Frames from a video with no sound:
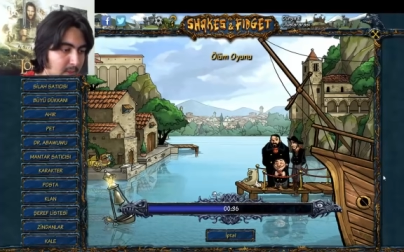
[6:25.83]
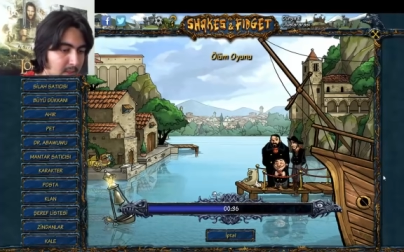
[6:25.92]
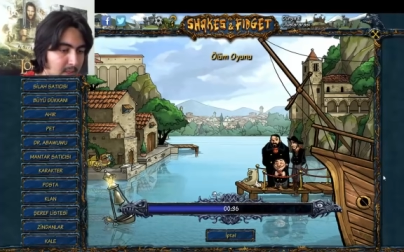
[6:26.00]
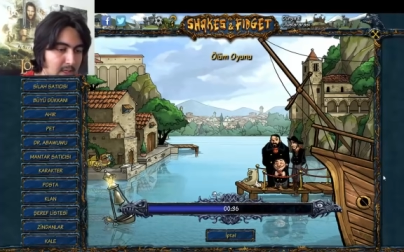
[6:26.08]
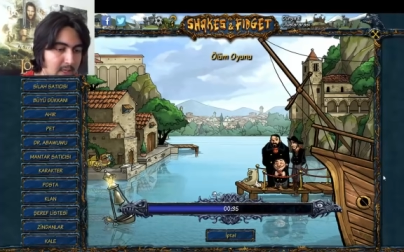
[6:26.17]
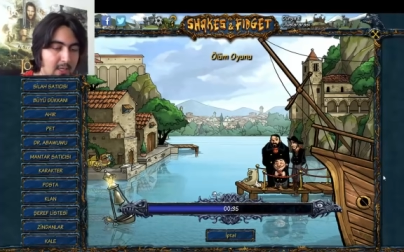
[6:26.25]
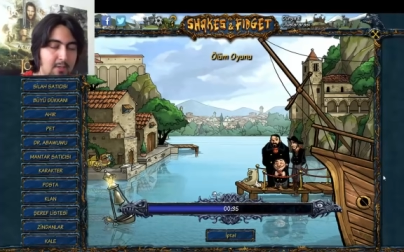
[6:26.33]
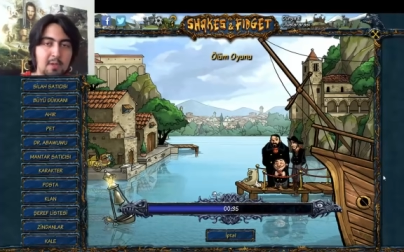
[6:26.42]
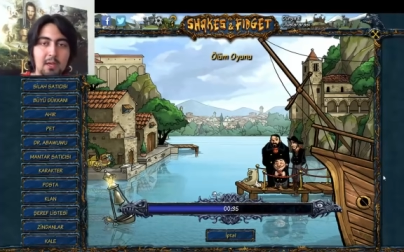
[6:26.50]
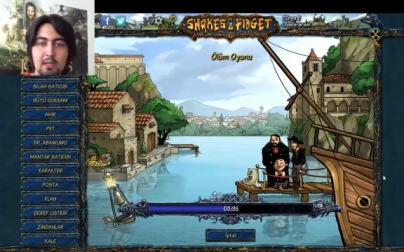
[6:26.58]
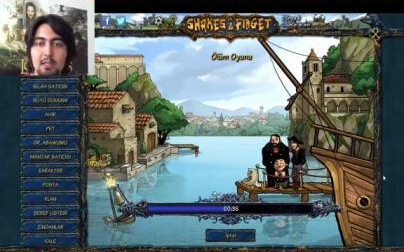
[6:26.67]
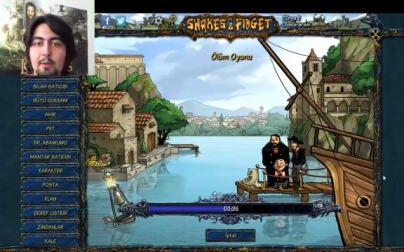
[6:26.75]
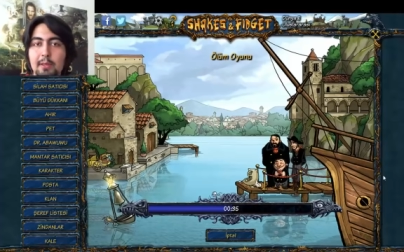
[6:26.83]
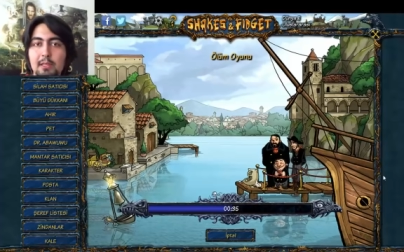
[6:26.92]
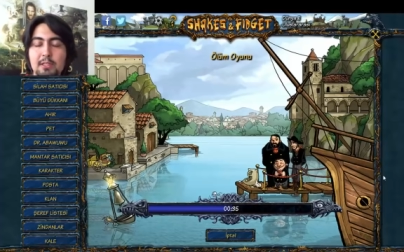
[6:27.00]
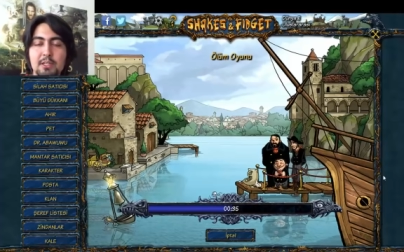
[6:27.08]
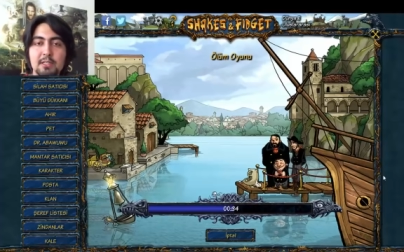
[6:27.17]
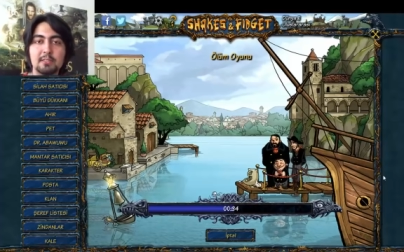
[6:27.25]
Gene yarım dakika daha
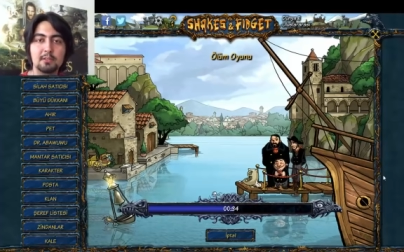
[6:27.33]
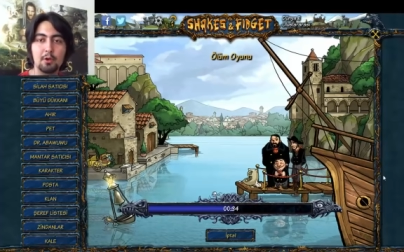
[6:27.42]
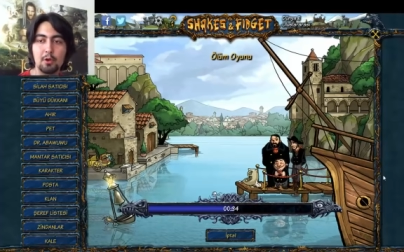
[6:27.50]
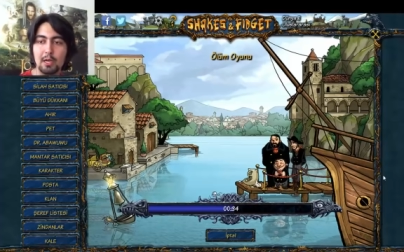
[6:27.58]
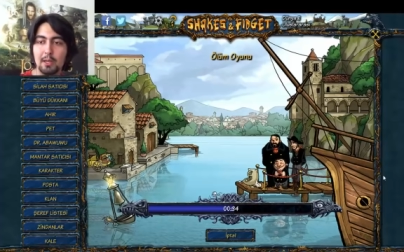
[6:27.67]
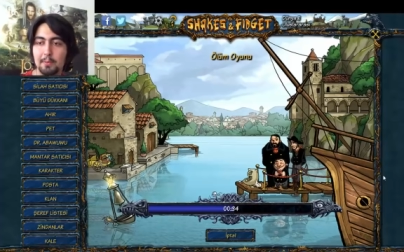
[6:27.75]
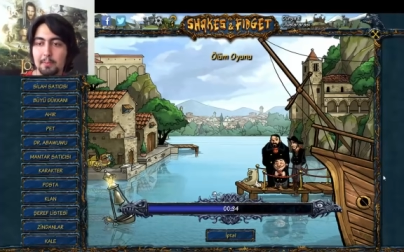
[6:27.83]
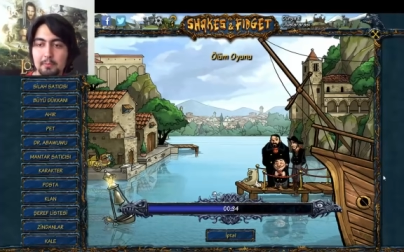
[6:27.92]
bekleyeceğiz. Öyle.